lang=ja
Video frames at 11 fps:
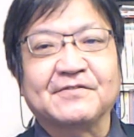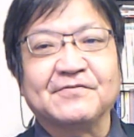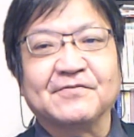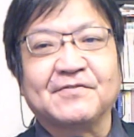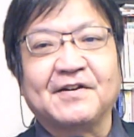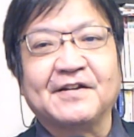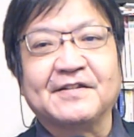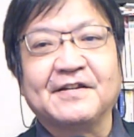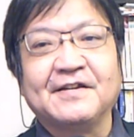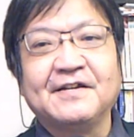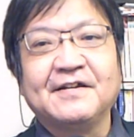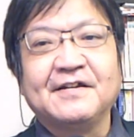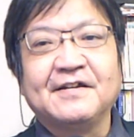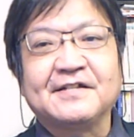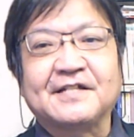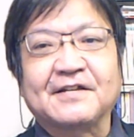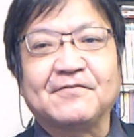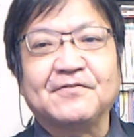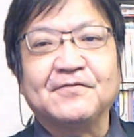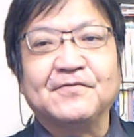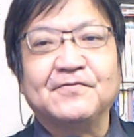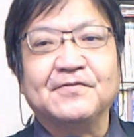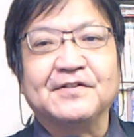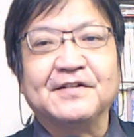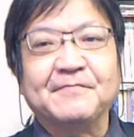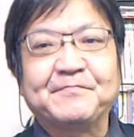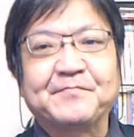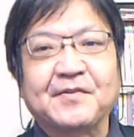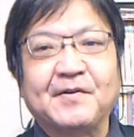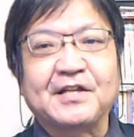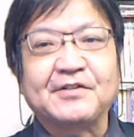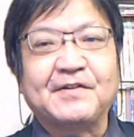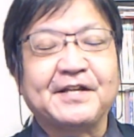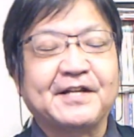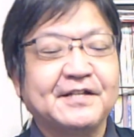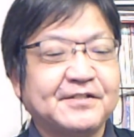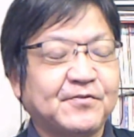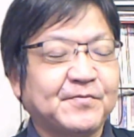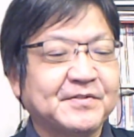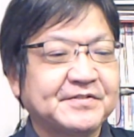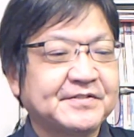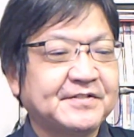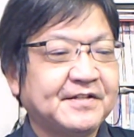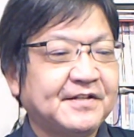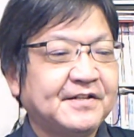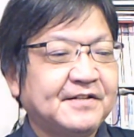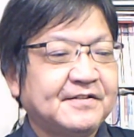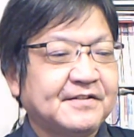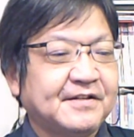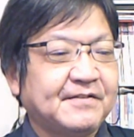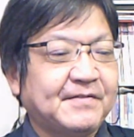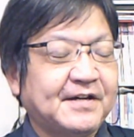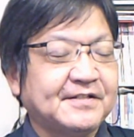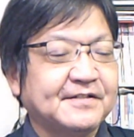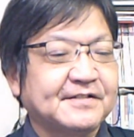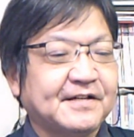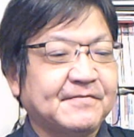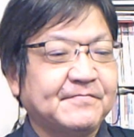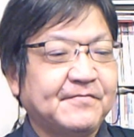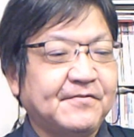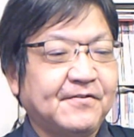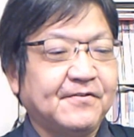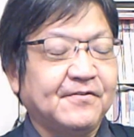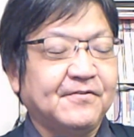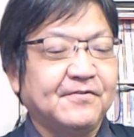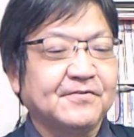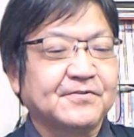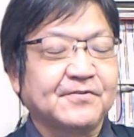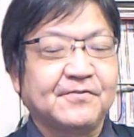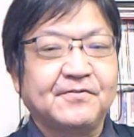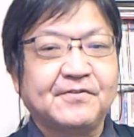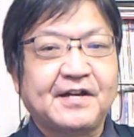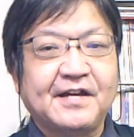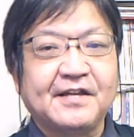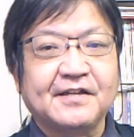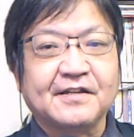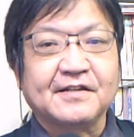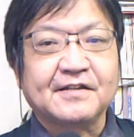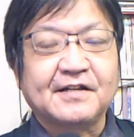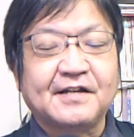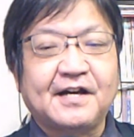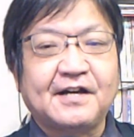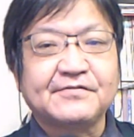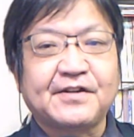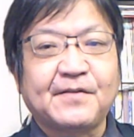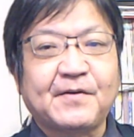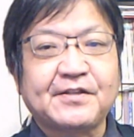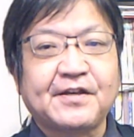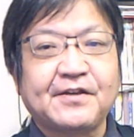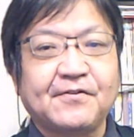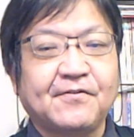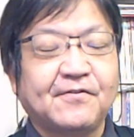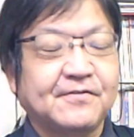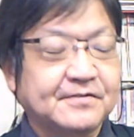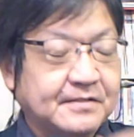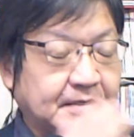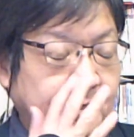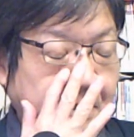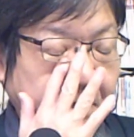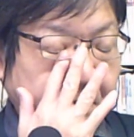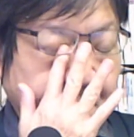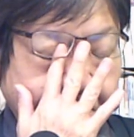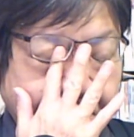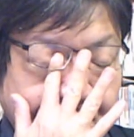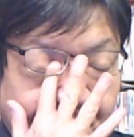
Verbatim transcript: 策を取られてきたというふうに、私は理解しております。で、バイデンさんも、そのラインから外れませんよ、むし